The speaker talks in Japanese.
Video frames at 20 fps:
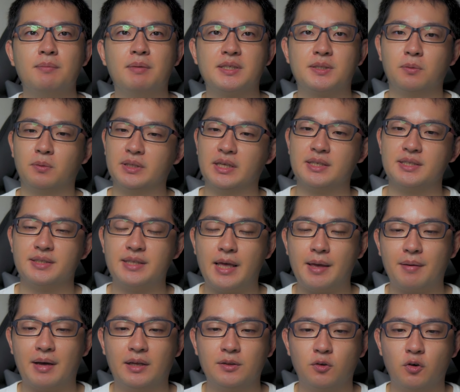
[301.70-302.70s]
まあ、そうです
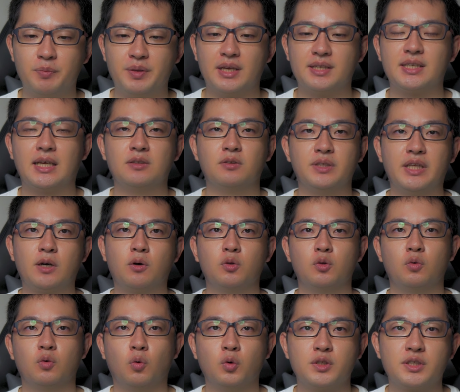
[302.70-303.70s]
ね、あの、皆さんのね、こ
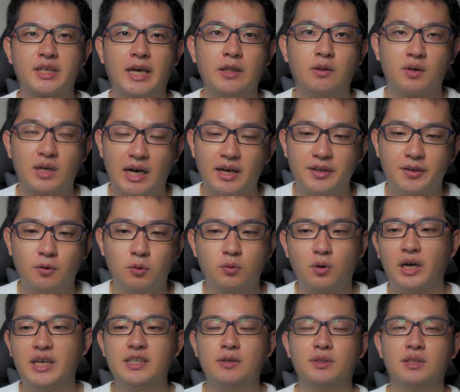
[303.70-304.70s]
のお使いの環境
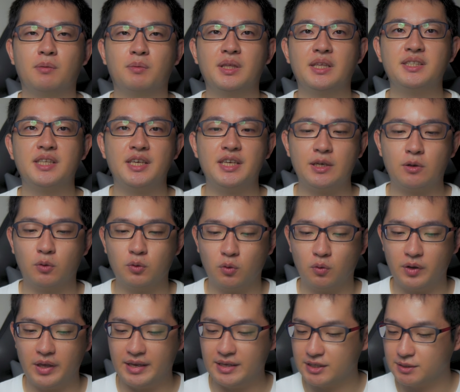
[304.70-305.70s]
とかによってもね、ぜひこ
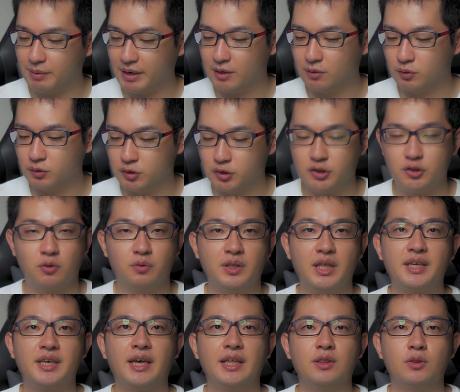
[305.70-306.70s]
のインスパイロン14
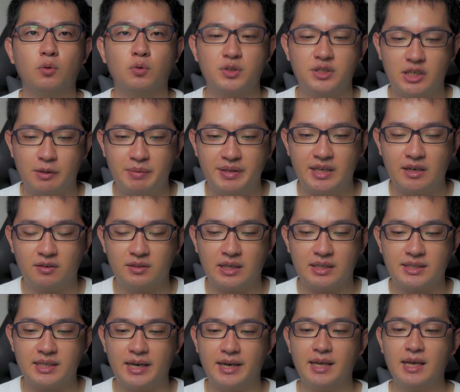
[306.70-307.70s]
ね、検討してみてく
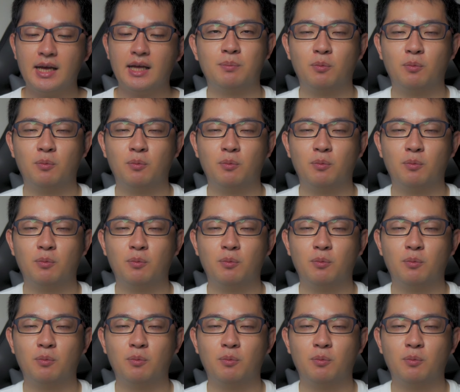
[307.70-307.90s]
ださい。